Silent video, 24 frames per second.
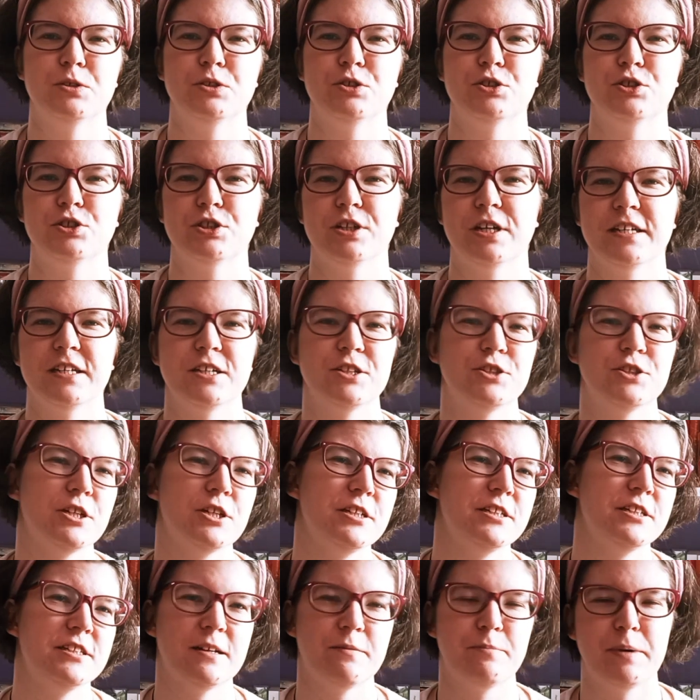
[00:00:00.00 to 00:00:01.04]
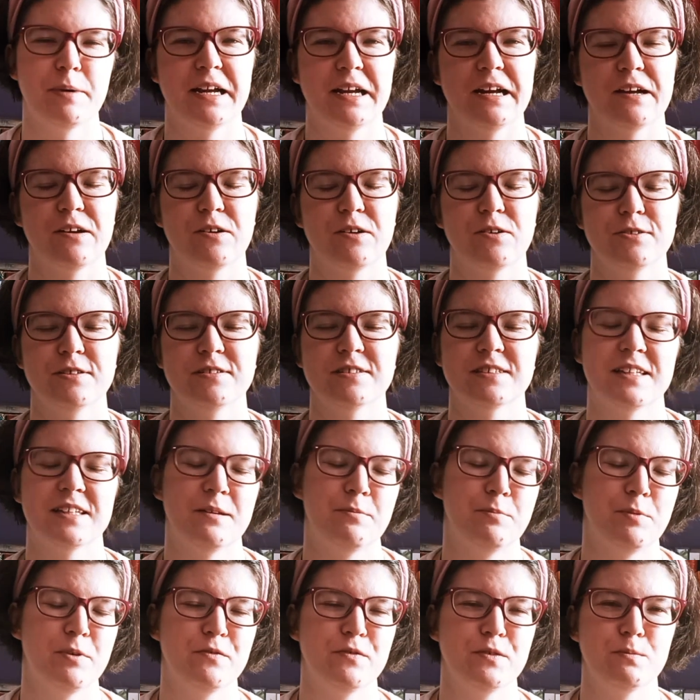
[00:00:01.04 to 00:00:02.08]
że jeżeli na paragonie
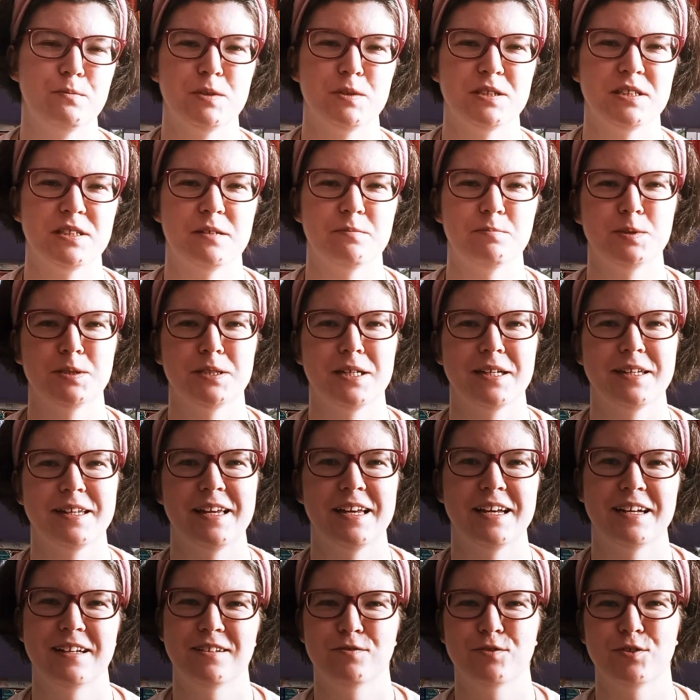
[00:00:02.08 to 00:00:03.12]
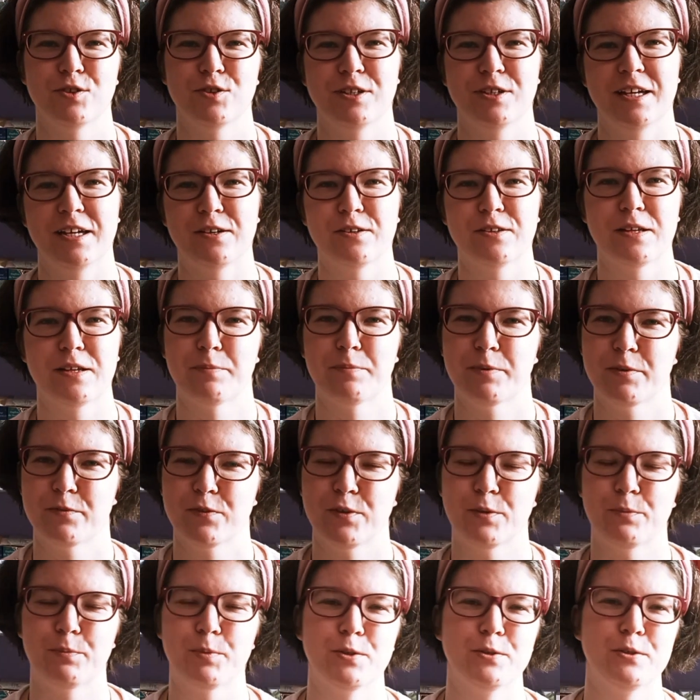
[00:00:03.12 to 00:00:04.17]
sklepowym jest napisane elf, to ja go na
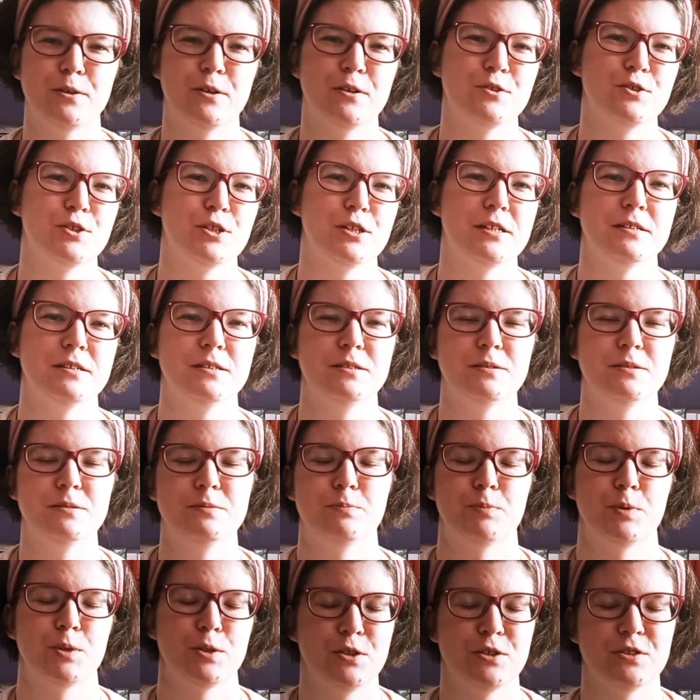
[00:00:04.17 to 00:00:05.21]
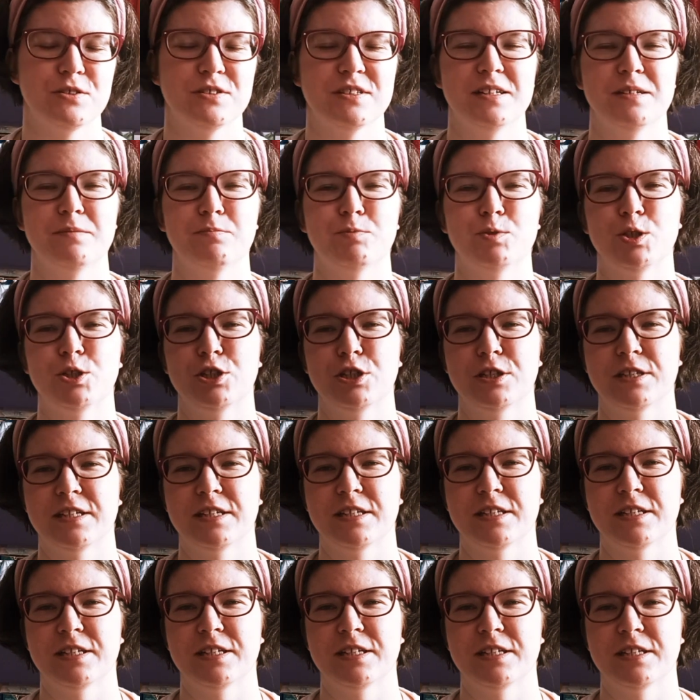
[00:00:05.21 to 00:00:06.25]
pewno podnoszę, podniosę i
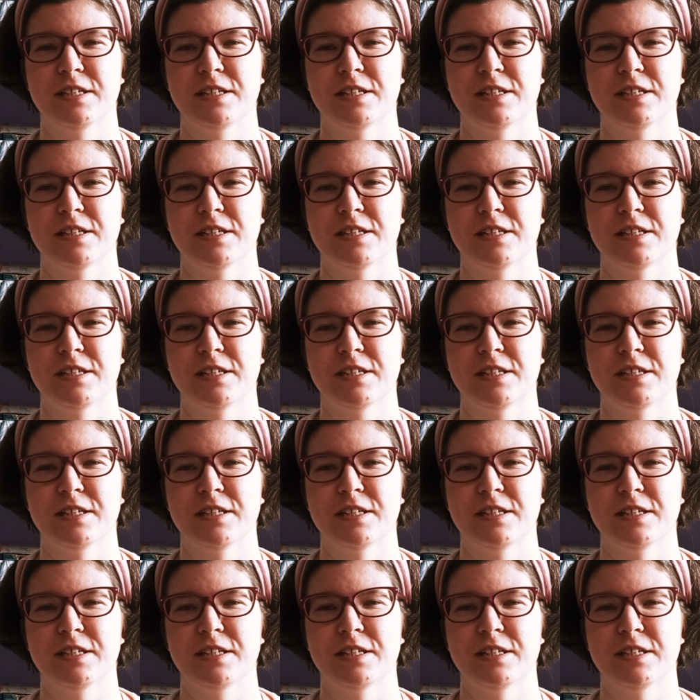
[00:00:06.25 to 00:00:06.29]
przeczytam,